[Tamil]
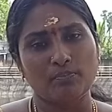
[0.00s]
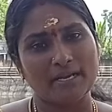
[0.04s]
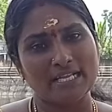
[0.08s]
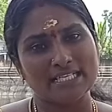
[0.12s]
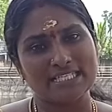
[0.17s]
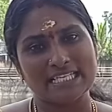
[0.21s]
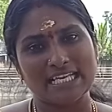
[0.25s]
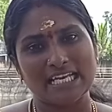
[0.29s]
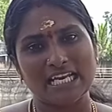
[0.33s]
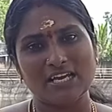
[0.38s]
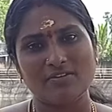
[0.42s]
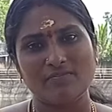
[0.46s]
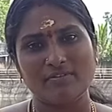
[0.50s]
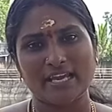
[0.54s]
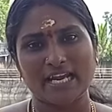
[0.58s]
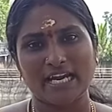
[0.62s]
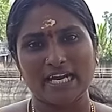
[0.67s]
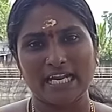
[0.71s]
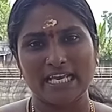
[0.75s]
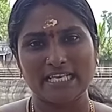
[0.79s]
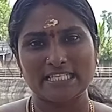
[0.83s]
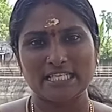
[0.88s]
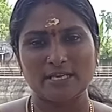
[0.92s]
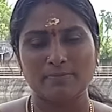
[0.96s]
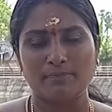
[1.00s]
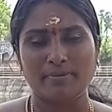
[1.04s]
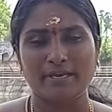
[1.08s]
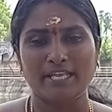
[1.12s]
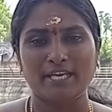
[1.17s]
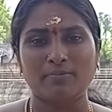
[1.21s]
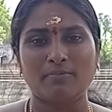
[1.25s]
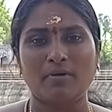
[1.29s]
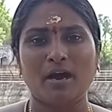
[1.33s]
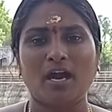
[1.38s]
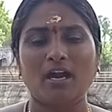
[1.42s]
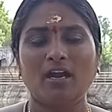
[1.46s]
பிரசன்ன வெங்கடேச
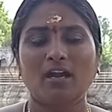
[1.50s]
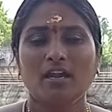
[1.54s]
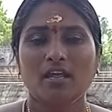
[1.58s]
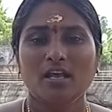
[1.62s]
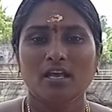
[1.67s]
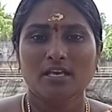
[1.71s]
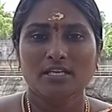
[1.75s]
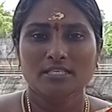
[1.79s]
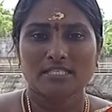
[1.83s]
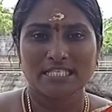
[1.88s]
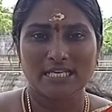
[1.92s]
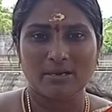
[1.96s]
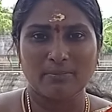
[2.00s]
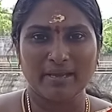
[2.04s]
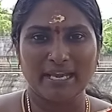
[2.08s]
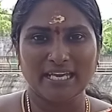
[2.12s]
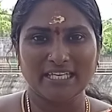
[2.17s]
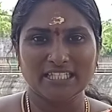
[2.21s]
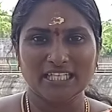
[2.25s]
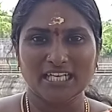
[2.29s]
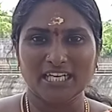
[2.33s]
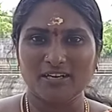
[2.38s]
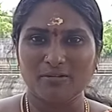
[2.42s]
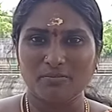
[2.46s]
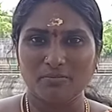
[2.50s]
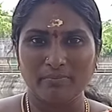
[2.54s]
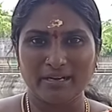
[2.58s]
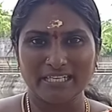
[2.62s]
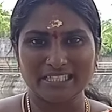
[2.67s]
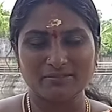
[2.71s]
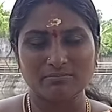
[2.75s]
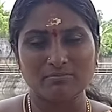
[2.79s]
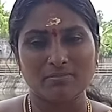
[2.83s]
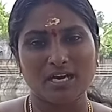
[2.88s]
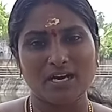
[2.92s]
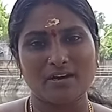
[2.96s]
பெருமாள் சமேத
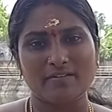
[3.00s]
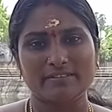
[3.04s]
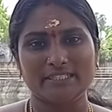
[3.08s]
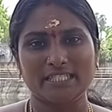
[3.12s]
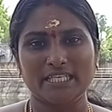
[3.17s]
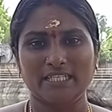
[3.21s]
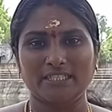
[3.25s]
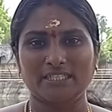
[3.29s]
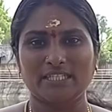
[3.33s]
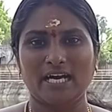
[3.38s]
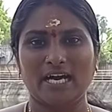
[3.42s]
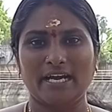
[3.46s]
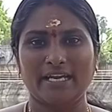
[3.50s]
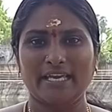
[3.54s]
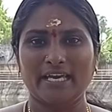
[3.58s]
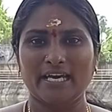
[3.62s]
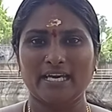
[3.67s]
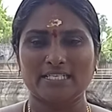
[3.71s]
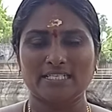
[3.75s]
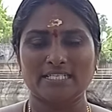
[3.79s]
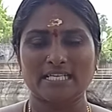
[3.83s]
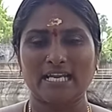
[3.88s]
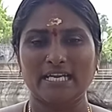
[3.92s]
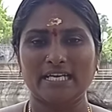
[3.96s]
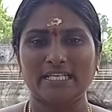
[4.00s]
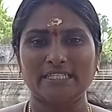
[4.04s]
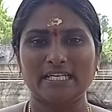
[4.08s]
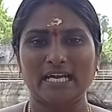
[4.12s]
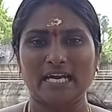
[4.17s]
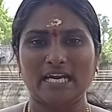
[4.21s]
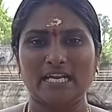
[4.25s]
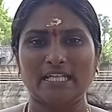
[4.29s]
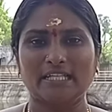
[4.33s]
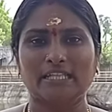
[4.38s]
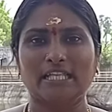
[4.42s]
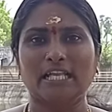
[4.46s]
பத்மாவதி தாயார்
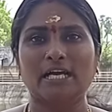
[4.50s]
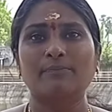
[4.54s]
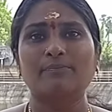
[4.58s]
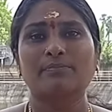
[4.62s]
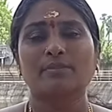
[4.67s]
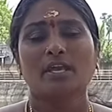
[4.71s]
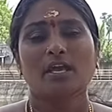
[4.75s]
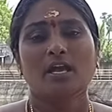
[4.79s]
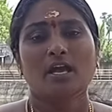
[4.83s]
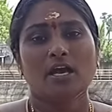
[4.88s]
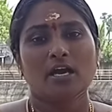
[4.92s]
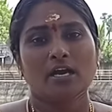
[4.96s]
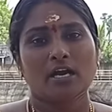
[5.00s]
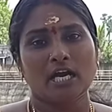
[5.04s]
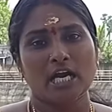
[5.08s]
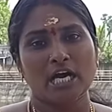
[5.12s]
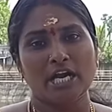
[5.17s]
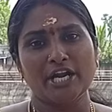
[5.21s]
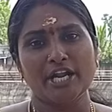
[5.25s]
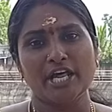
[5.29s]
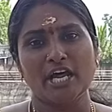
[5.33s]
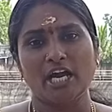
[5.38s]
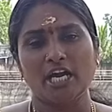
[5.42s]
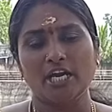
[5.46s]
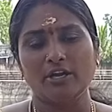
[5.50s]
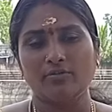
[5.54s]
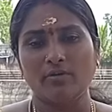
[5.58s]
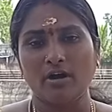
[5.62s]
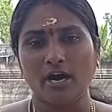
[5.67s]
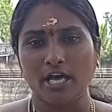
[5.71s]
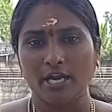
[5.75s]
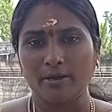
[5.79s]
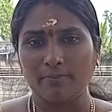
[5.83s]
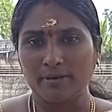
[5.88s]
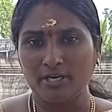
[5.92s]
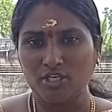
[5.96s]
சன்னிதானத்தில்
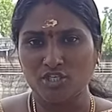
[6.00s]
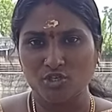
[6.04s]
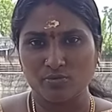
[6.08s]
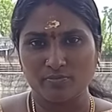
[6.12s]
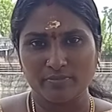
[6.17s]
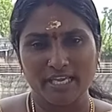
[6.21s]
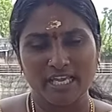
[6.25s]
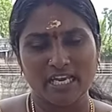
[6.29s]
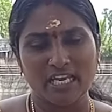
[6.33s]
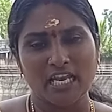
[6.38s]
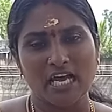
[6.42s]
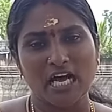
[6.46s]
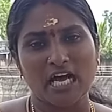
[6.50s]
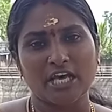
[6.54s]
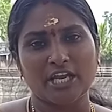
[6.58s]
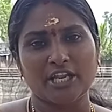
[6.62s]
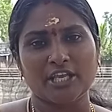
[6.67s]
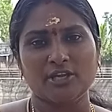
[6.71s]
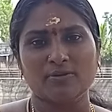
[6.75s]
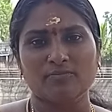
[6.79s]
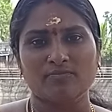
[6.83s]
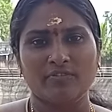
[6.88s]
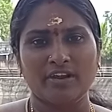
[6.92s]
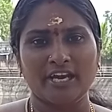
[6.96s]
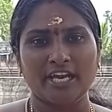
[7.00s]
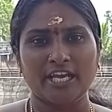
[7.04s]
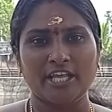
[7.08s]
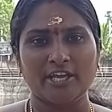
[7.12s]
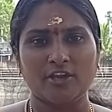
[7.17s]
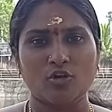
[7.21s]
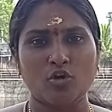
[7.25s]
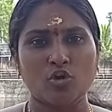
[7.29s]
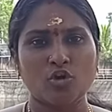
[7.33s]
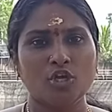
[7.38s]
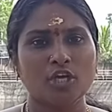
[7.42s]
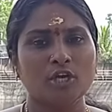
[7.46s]
வருடாழ்வார் மற்றும் எல்லாரையும்
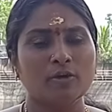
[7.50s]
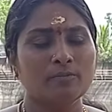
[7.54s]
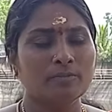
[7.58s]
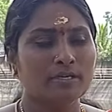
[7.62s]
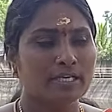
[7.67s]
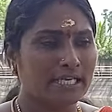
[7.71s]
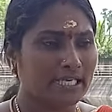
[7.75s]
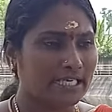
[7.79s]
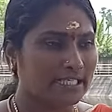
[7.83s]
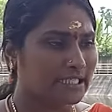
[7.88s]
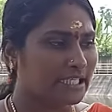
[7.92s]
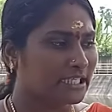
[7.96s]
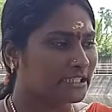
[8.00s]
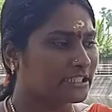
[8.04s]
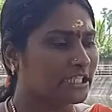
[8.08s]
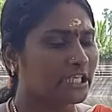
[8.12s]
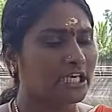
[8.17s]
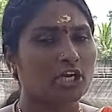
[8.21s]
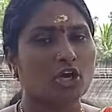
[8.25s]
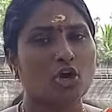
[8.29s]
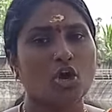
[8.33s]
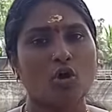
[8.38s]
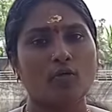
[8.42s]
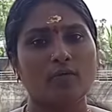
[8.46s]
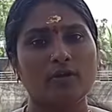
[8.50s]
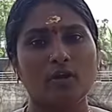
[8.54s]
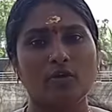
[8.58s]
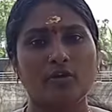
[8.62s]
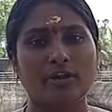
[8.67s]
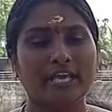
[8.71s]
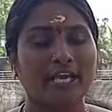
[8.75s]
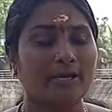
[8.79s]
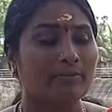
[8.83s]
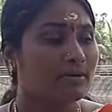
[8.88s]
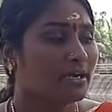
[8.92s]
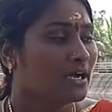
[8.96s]
வேண்டிக் கொண்டும் இந்த
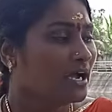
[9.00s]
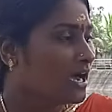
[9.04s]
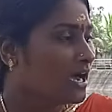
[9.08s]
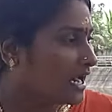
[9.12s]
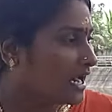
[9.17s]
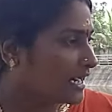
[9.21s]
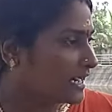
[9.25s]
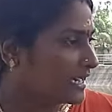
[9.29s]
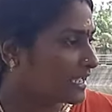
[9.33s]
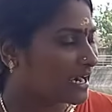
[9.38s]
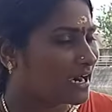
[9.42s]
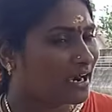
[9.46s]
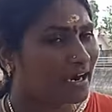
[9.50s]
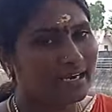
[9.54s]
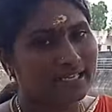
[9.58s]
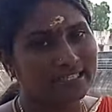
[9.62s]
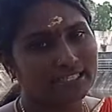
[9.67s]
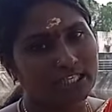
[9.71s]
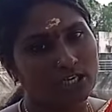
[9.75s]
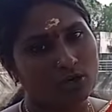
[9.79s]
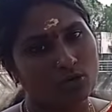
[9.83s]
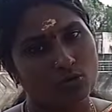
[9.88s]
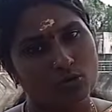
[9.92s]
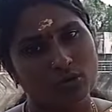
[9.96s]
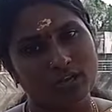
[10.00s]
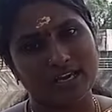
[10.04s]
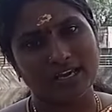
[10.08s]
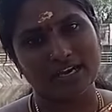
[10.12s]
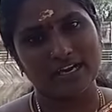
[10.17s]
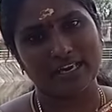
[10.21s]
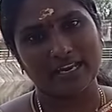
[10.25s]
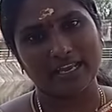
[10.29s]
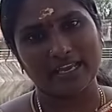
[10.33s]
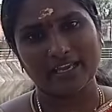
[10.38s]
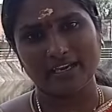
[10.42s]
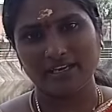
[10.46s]
திருக்கோவிலுடைய அழகான இந்த
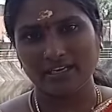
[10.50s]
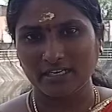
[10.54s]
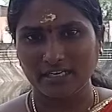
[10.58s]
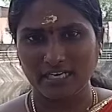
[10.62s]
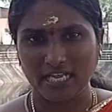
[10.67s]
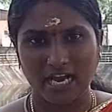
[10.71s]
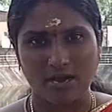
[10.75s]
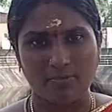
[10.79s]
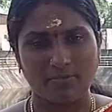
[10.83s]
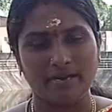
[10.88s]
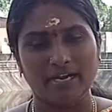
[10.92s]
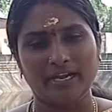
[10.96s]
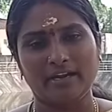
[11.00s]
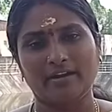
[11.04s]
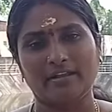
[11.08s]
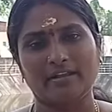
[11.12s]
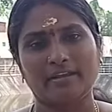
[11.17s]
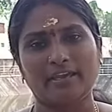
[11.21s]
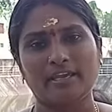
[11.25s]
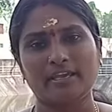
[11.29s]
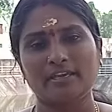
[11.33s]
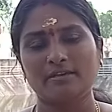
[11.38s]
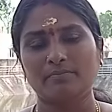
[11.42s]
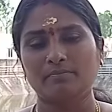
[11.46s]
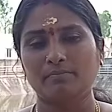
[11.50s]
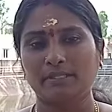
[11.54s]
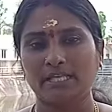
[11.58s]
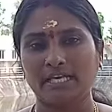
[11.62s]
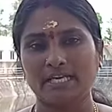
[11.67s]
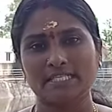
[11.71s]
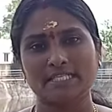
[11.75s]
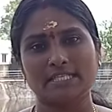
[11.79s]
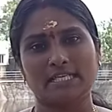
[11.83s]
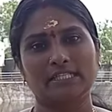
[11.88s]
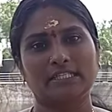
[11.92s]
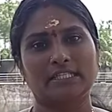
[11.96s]
குளக்கரைக்கு நாம் இன்றைக்கு
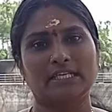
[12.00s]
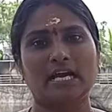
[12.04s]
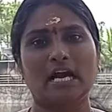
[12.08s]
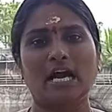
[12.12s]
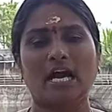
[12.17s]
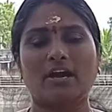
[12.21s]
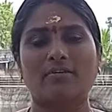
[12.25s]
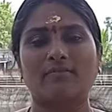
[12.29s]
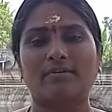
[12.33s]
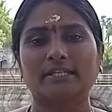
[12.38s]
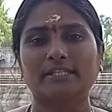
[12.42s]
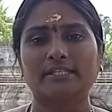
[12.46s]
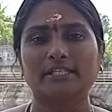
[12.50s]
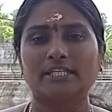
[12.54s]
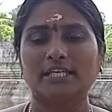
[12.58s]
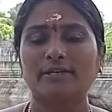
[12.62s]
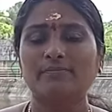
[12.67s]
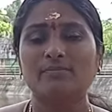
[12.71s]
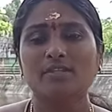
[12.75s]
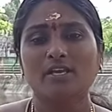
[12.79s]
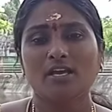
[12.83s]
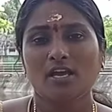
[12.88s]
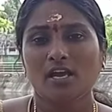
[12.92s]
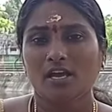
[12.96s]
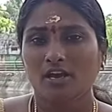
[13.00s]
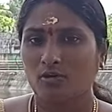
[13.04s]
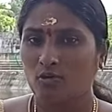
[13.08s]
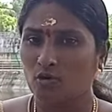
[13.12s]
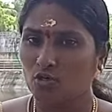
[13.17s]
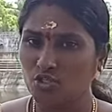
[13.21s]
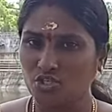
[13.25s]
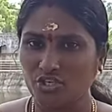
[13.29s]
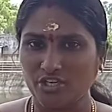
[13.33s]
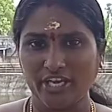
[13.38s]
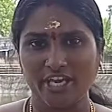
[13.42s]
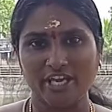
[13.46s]
தரிசனத்துக்காக வந்துட்டு
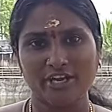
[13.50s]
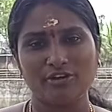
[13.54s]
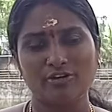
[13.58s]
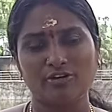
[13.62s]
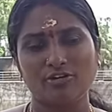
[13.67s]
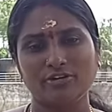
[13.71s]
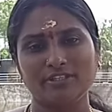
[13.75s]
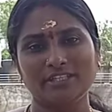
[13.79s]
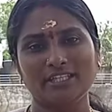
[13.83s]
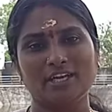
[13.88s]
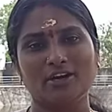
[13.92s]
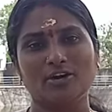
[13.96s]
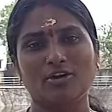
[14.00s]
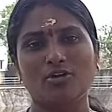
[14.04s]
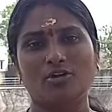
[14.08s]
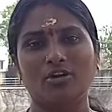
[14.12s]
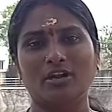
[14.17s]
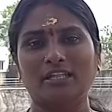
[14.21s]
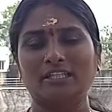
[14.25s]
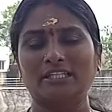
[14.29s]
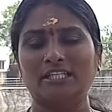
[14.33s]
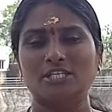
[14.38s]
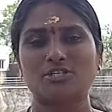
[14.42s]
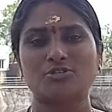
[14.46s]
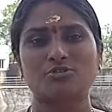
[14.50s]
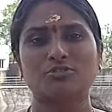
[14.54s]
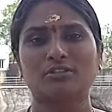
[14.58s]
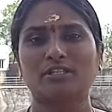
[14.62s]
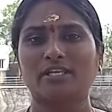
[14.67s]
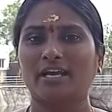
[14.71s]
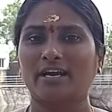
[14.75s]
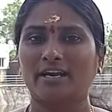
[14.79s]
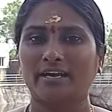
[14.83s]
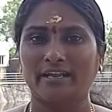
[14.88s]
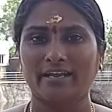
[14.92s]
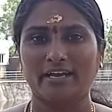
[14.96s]
கொஞ்ச நேரம் இந்த குளத்தை
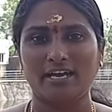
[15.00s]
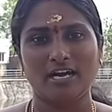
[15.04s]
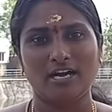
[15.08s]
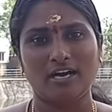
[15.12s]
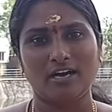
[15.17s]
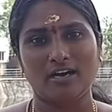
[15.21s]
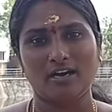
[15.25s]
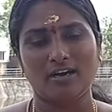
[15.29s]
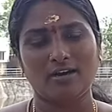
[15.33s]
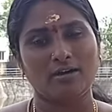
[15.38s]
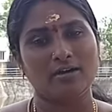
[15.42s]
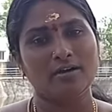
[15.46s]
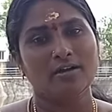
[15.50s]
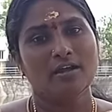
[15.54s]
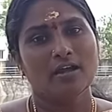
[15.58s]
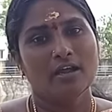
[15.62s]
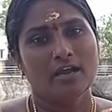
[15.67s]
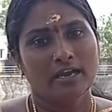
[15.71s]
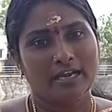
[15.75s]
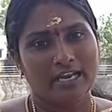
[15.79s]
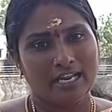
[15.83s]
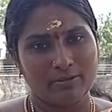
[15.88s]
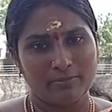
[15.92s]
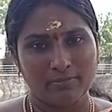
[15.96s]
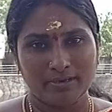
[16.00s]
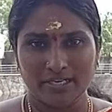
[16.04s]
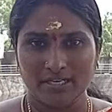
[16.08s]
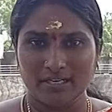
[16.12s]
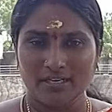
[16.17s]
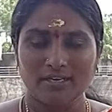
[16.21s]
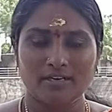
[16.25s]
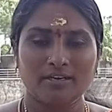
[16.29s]
சுற்றி அழகாக நம்ம